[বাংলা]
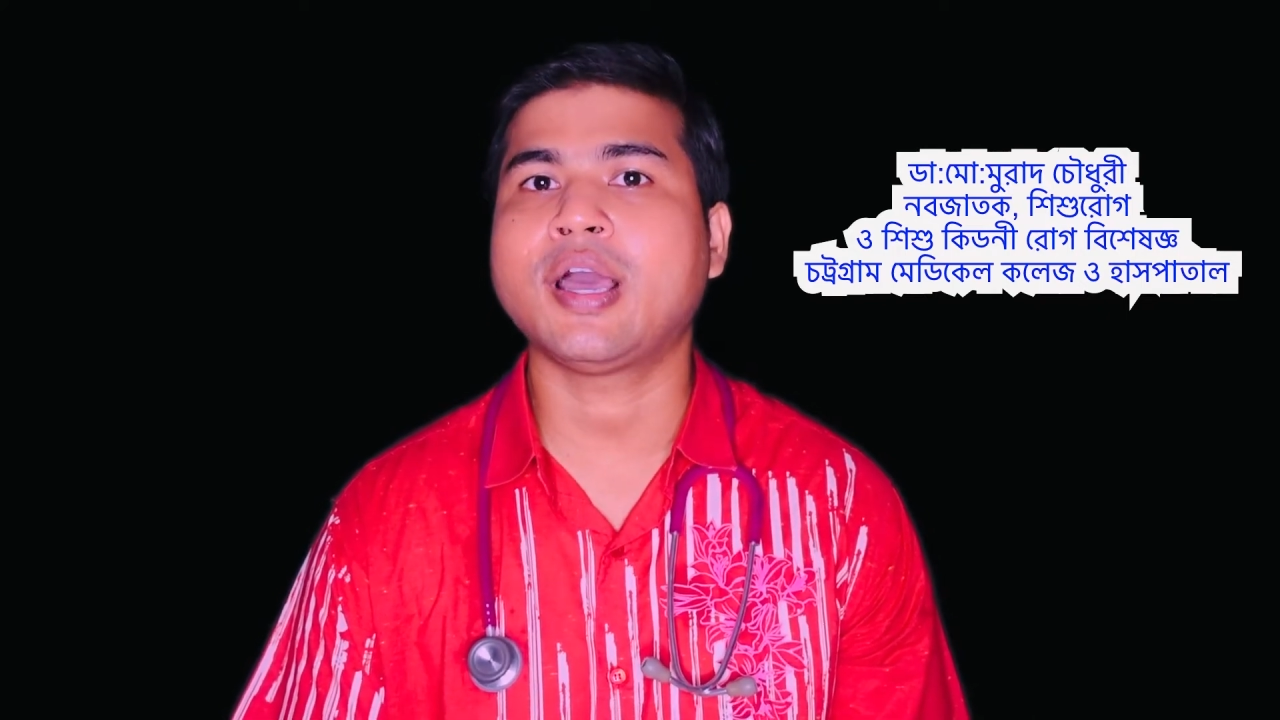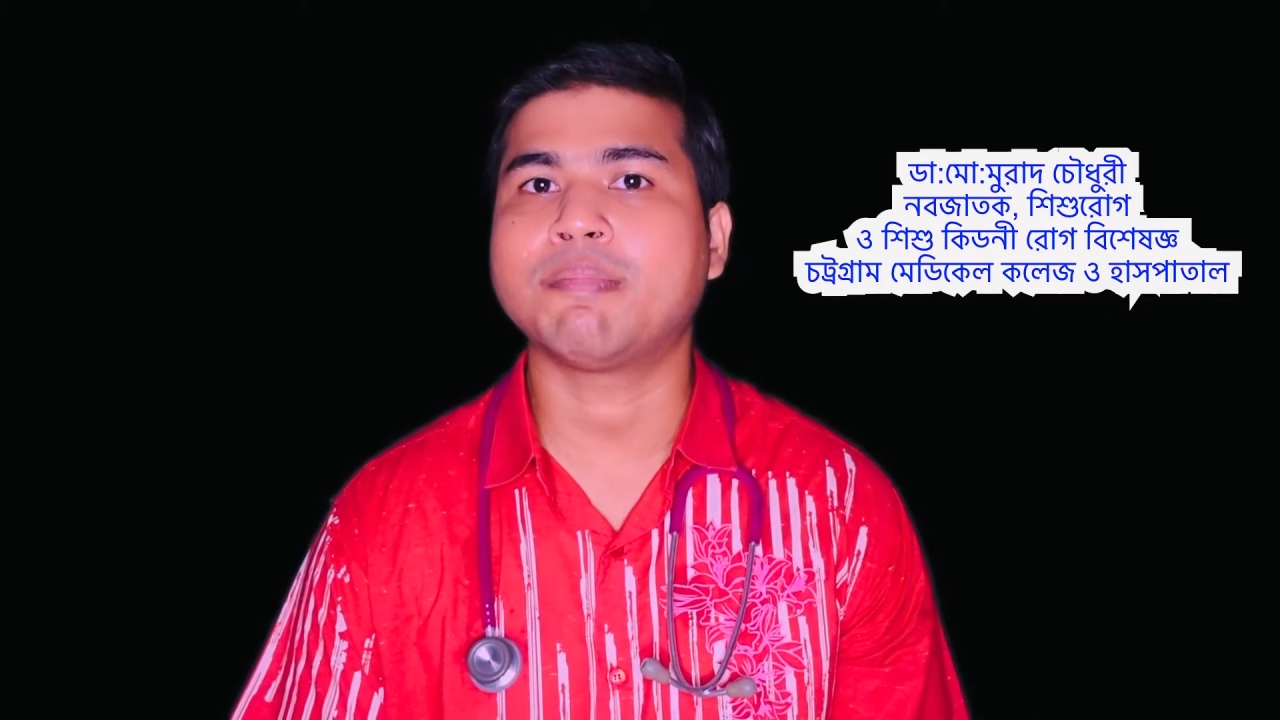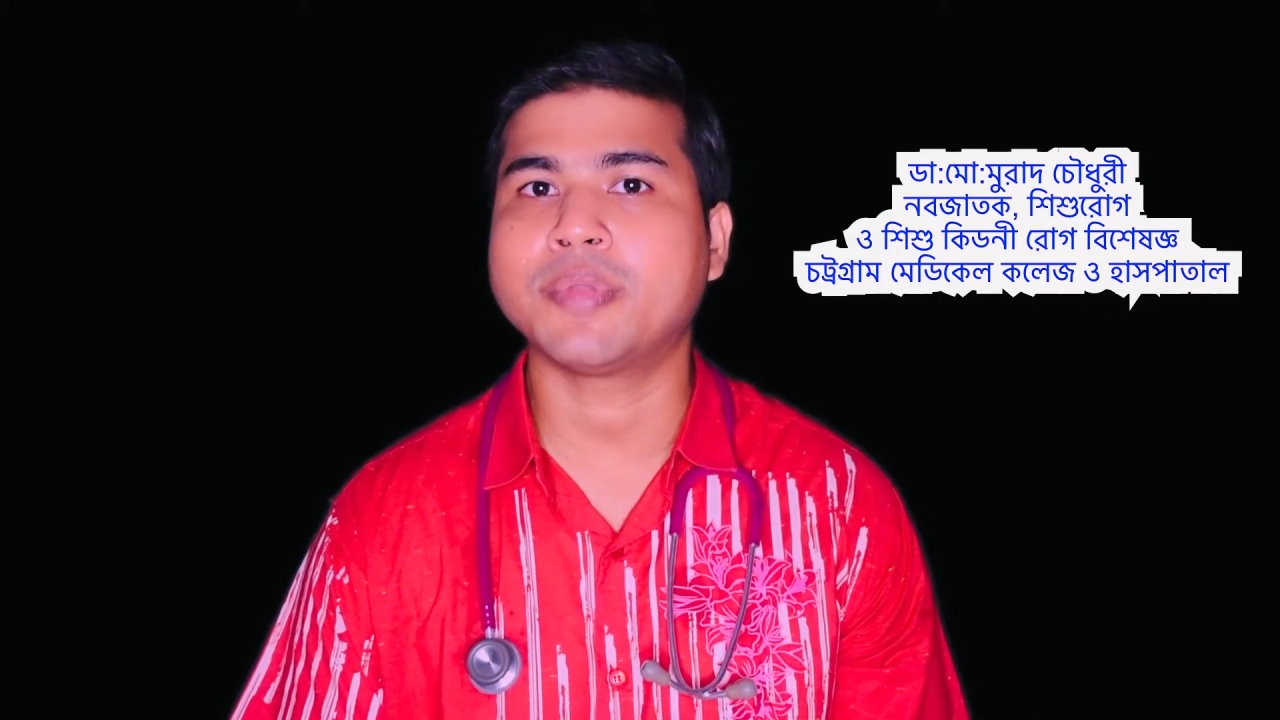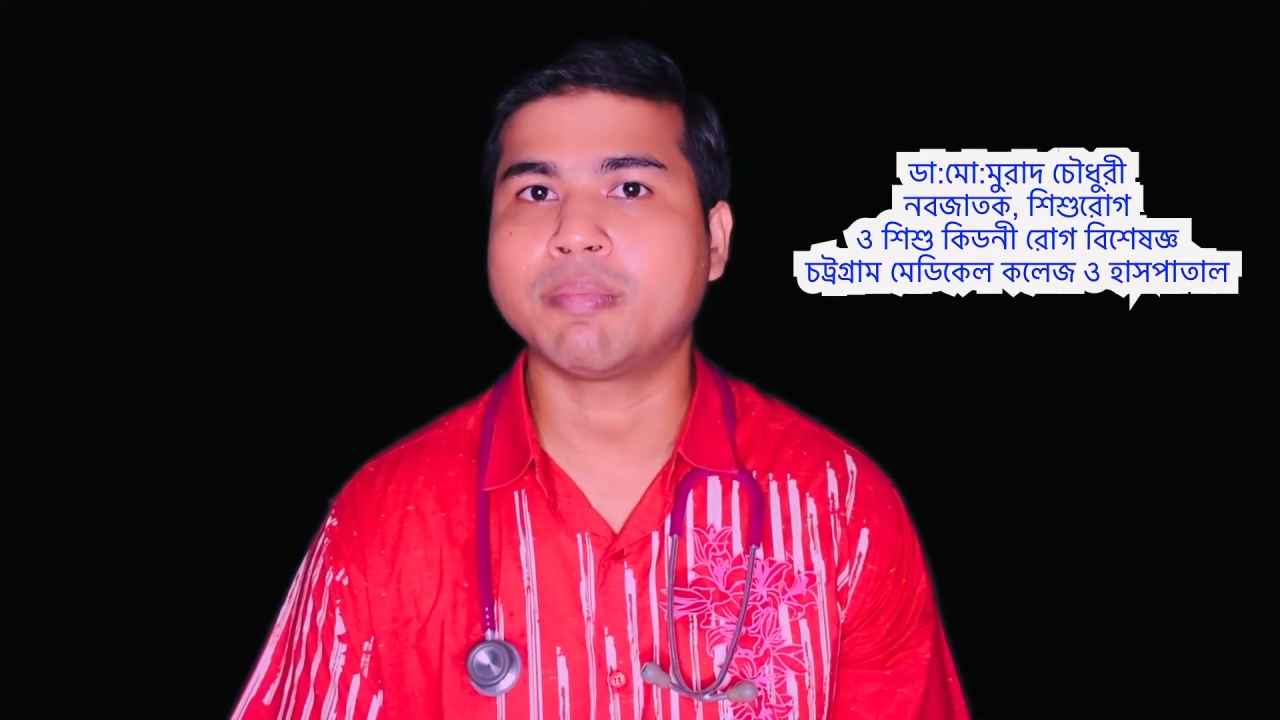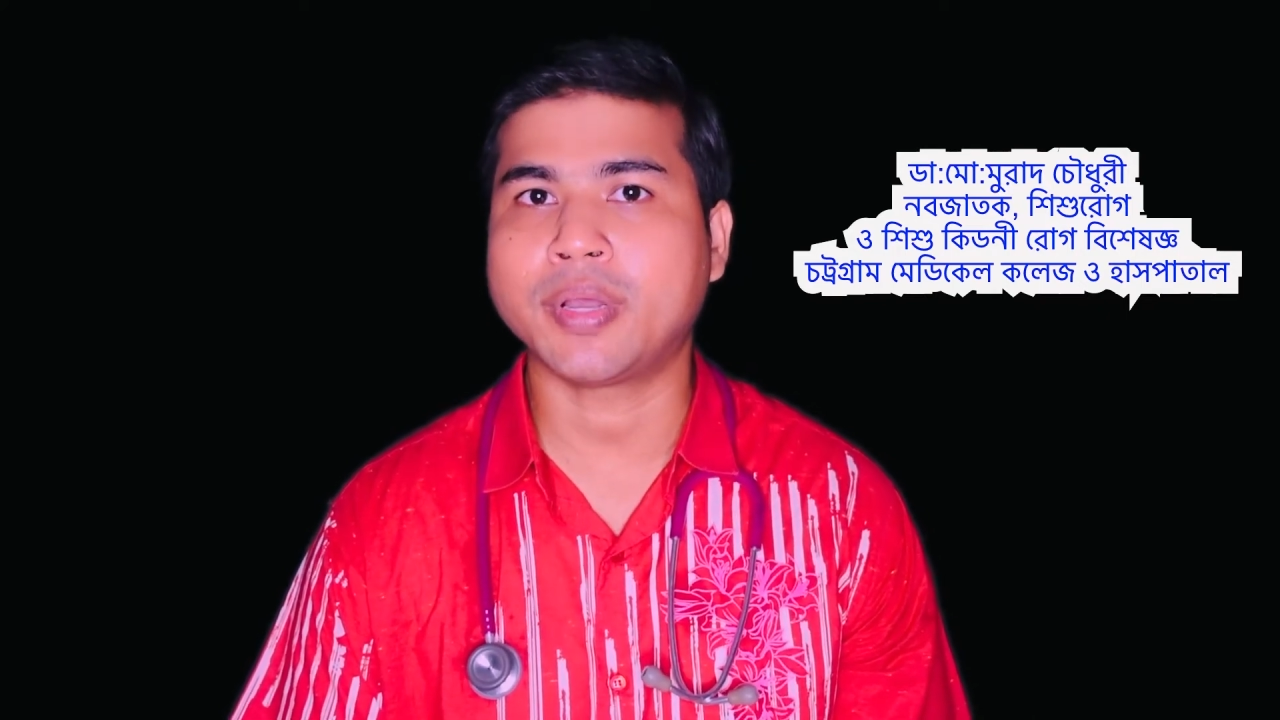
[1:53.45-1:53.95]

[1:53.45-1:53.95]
আপনার